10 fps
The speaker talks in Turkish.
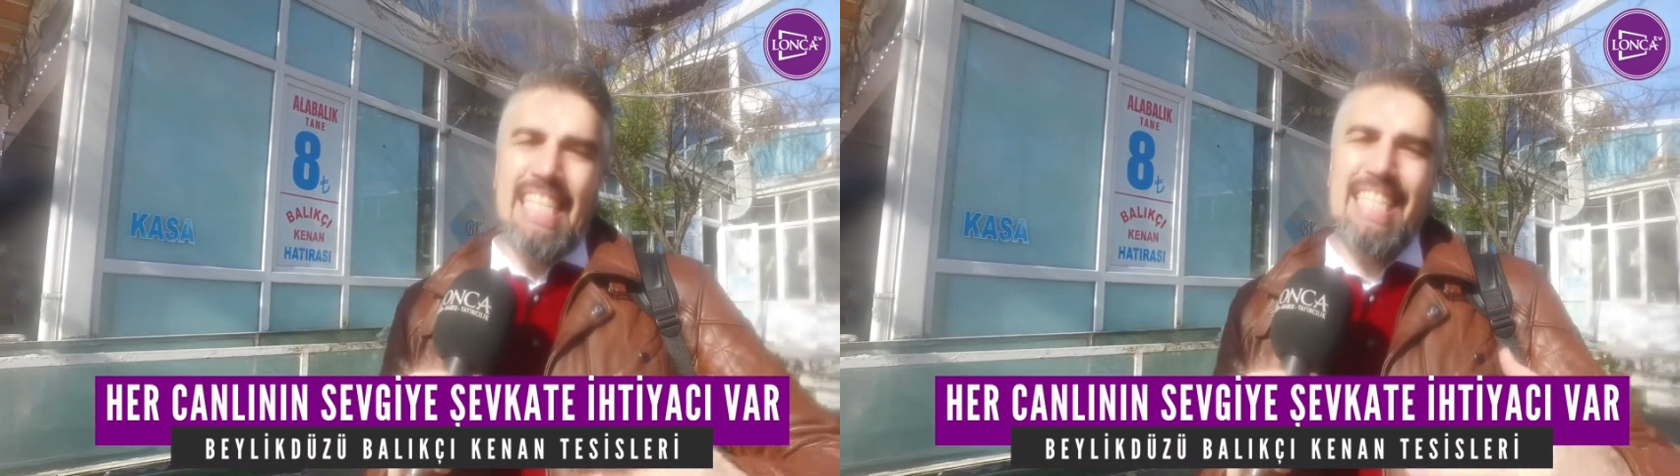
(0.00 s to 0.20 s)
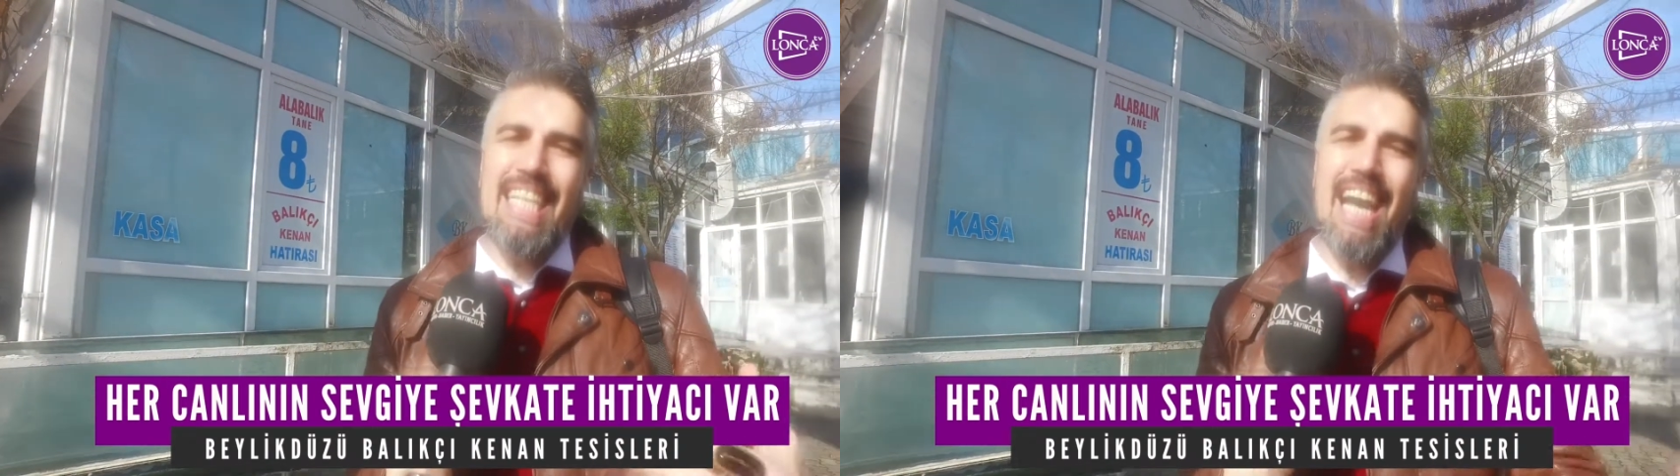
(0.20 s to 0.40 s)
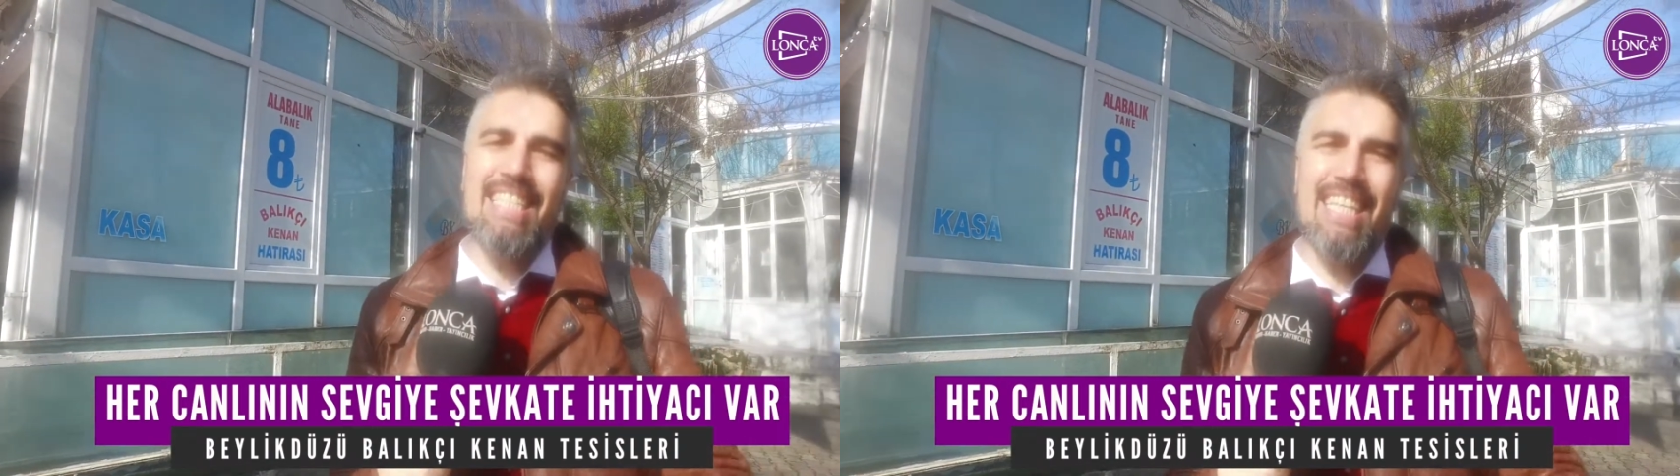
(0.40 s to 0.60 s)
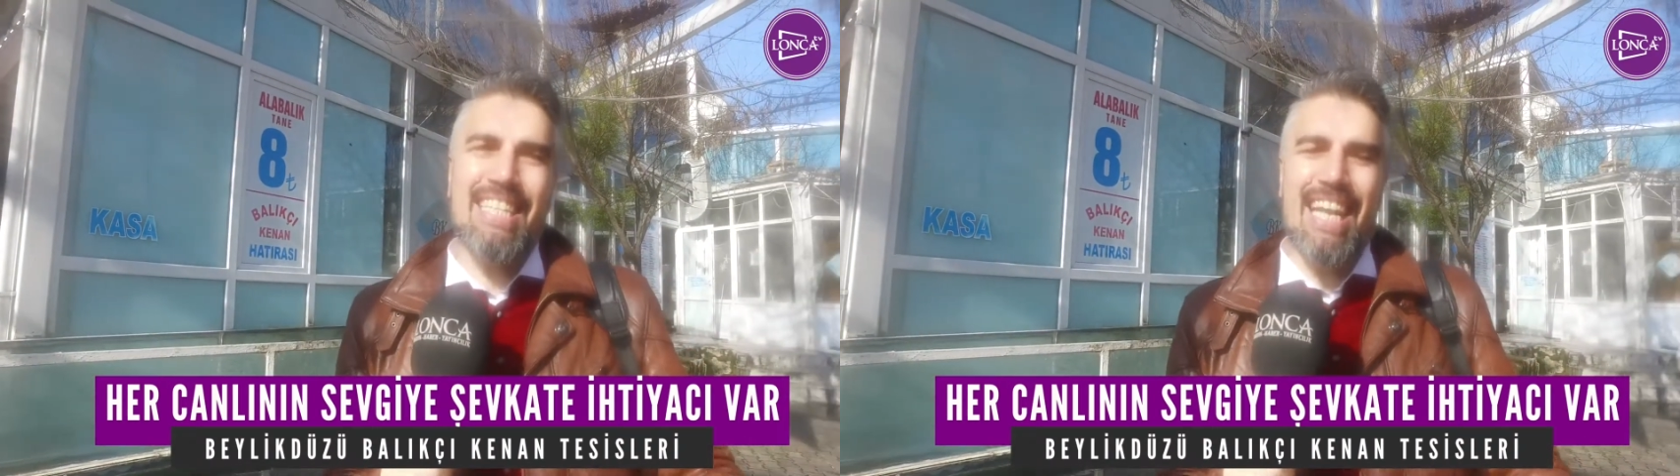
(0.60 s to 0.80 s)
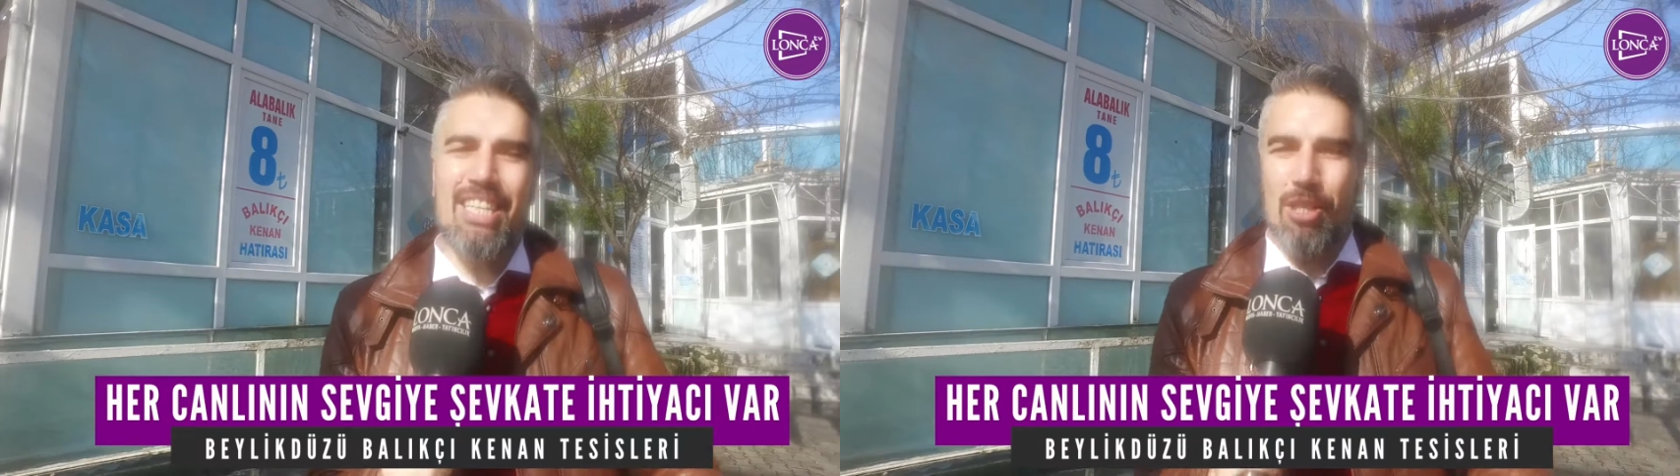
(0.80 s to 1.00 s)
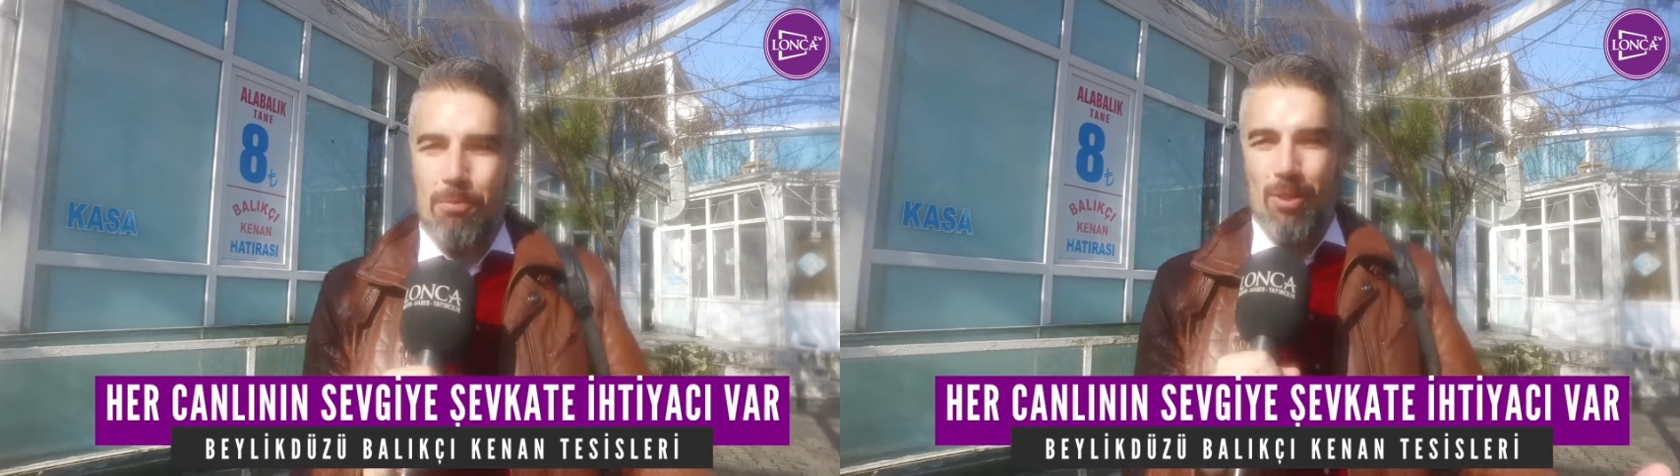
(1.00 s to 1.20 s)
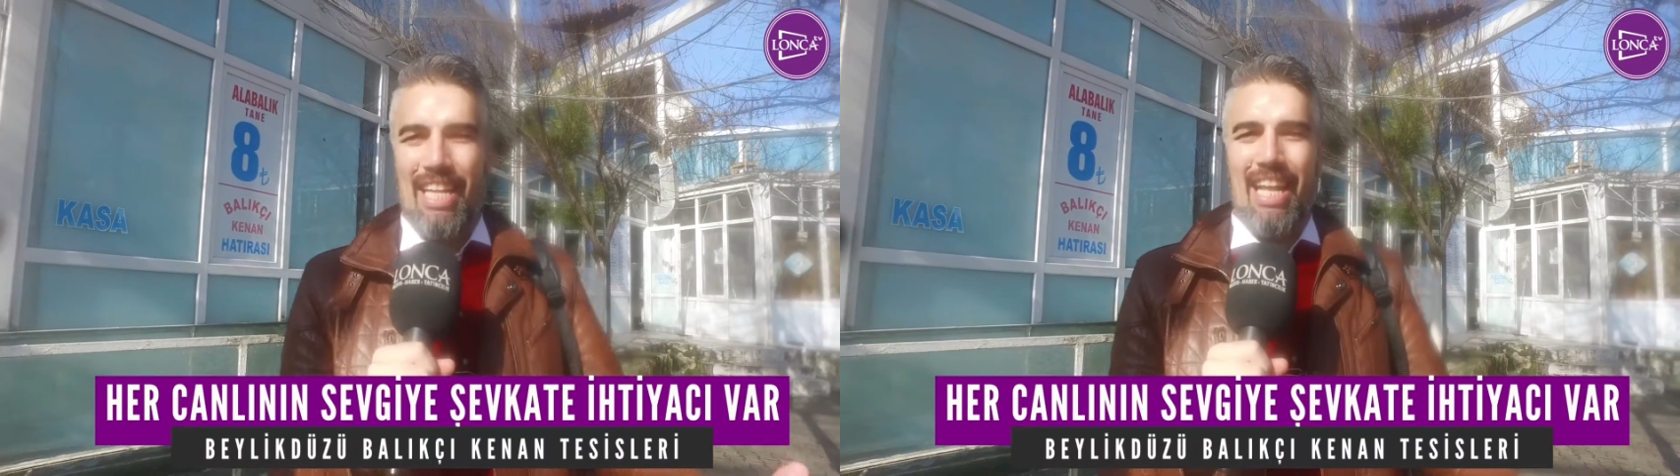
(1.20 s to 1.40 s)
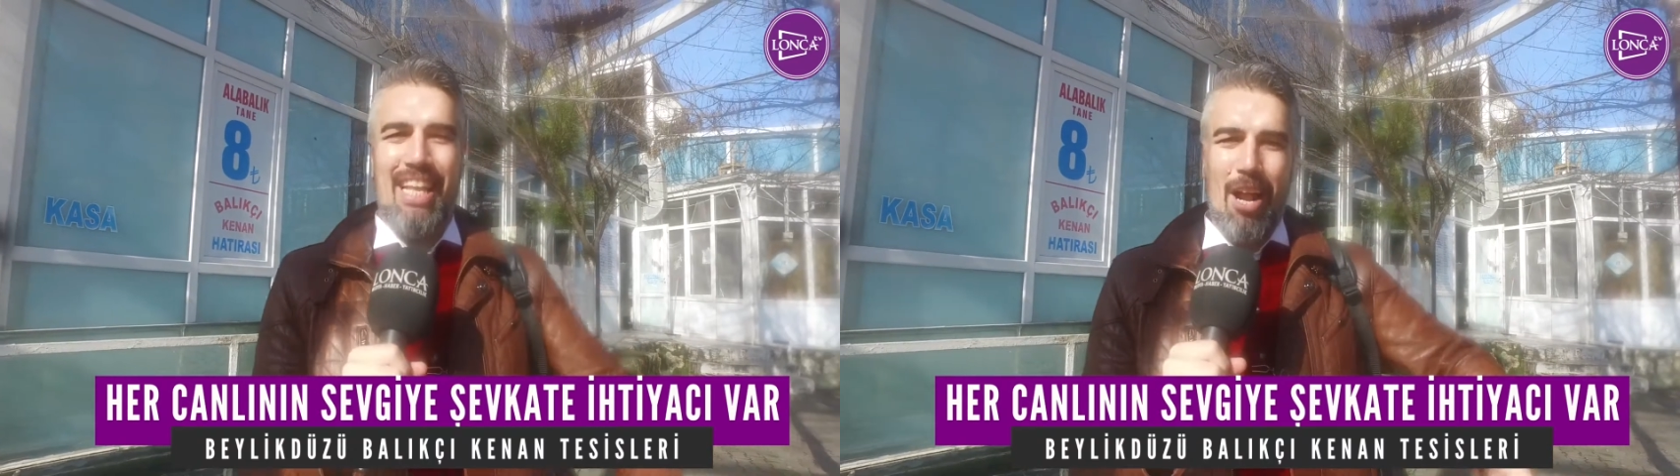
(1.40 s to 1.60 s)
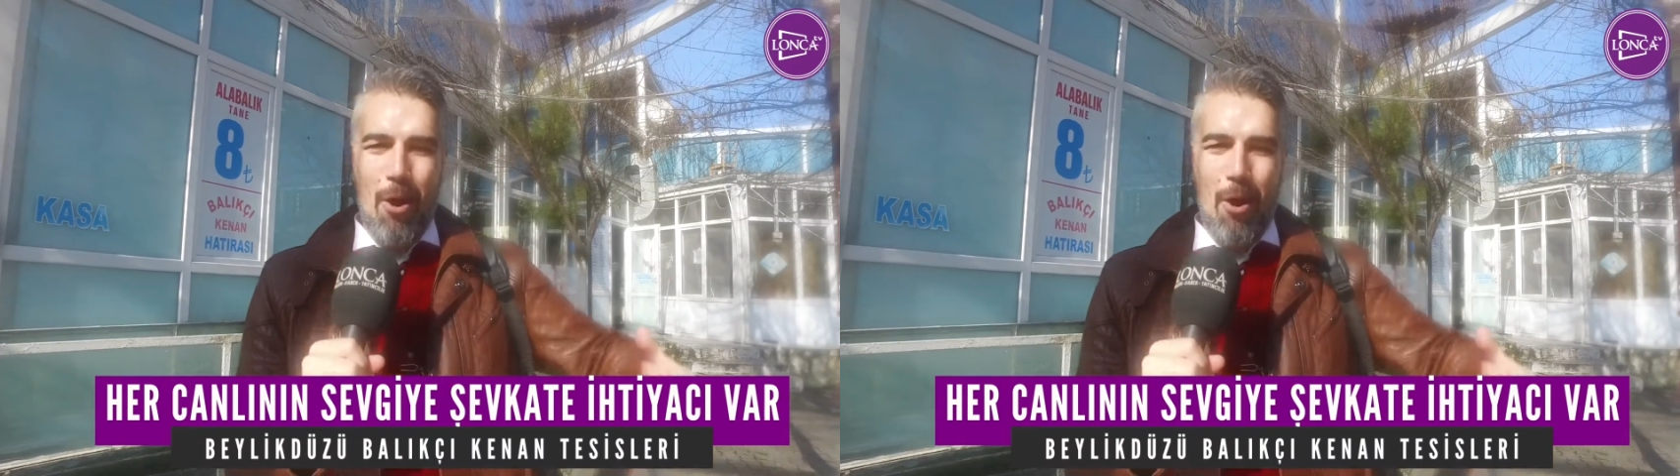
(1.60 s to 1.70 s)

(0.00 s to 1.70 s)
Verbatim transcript: Siyasetten içi bunalanlar,